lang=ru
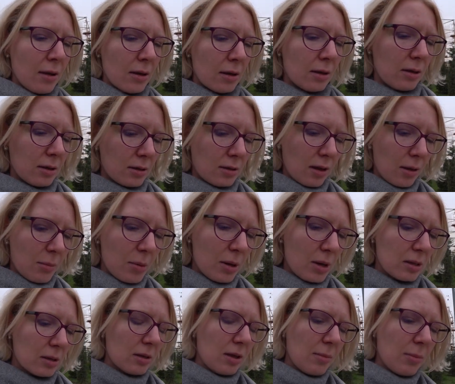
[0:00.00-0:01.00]

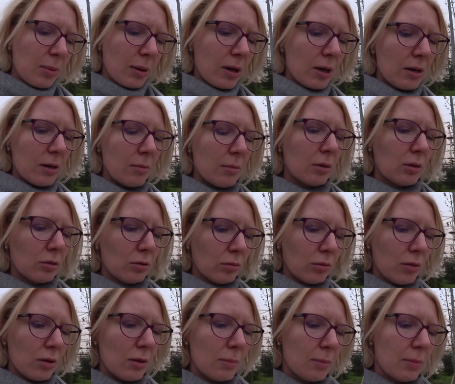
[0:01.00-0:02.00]
Разнообразные и по климату,
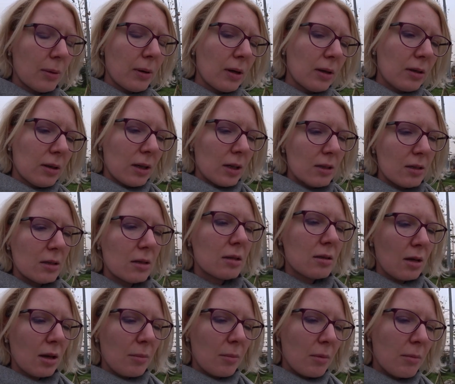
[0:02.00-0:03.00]
и по
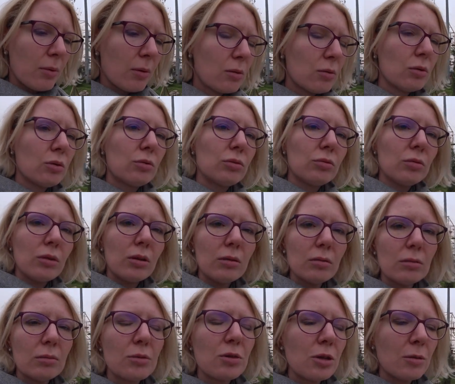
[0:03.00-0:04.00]
традициям, и по культуре.
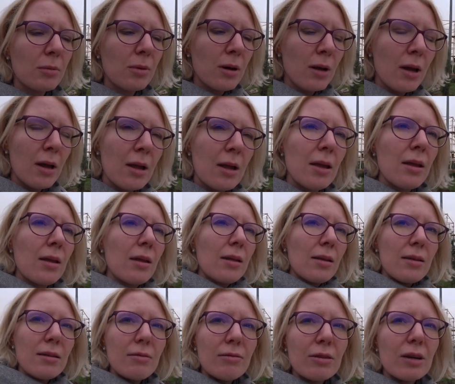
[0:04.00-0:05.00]
Ну, в общем,
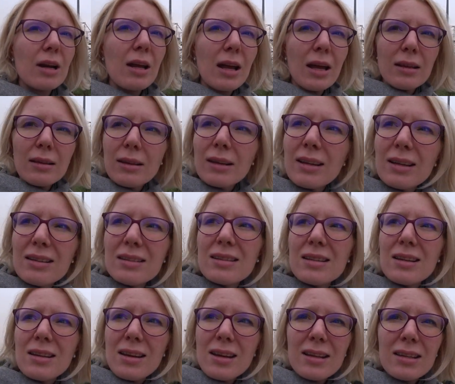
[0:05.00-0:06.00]
невероятно
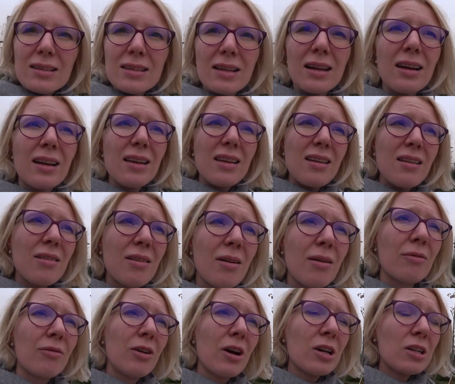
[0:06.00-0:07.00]
интересно. И
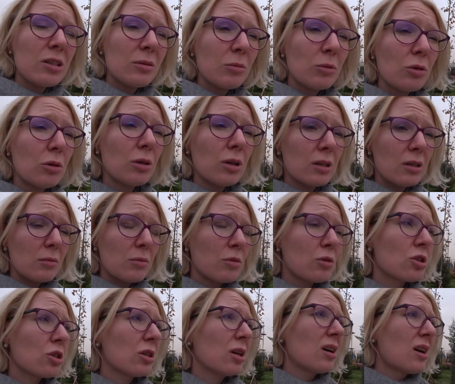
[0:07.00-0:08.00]
в каждом городе
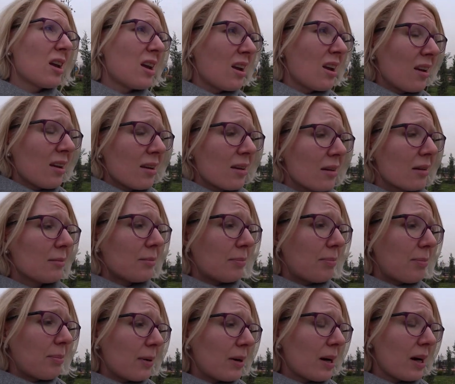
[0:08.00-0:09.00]
можно э,
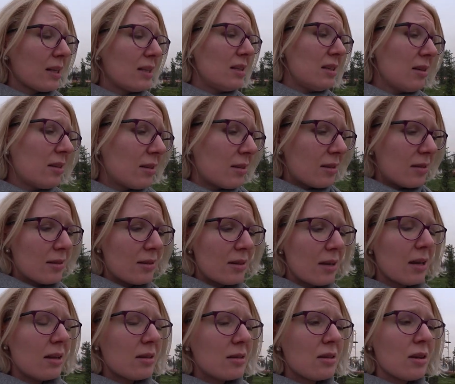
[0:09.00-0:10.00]
ходить,
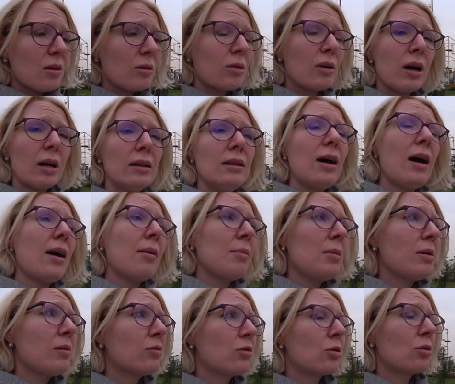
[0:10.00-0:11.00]
я не знаю,
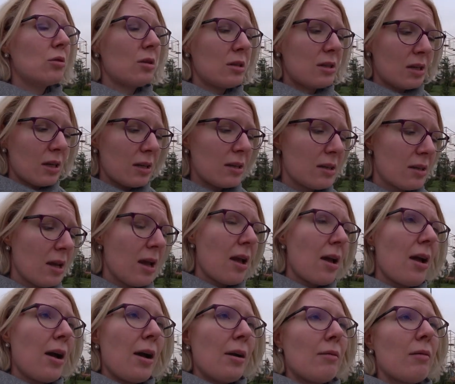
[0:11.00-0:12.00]
годами и все не исходить.
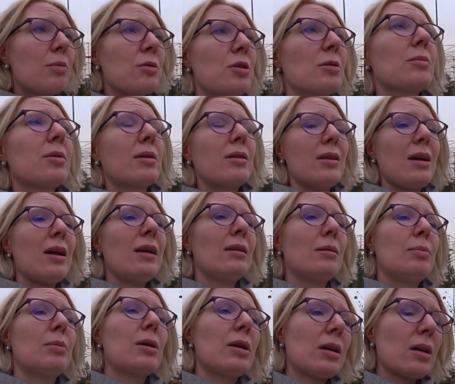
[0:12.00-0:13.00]
В общем, на этой
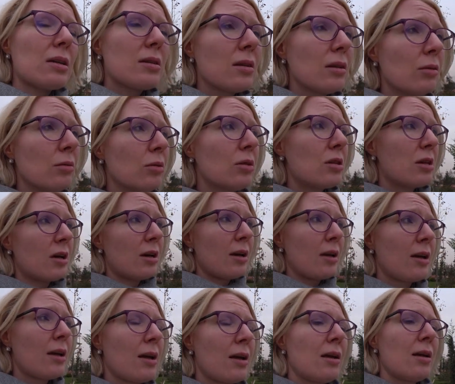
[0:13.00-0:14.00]
прекрасной ноте
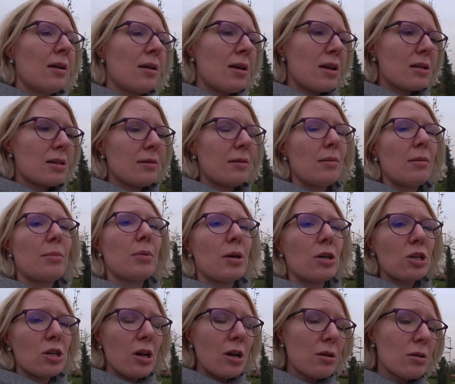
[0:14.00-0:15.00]
я с вами
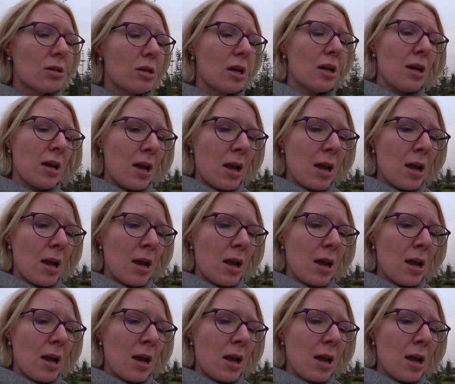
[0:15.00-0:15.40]
прощаюсь.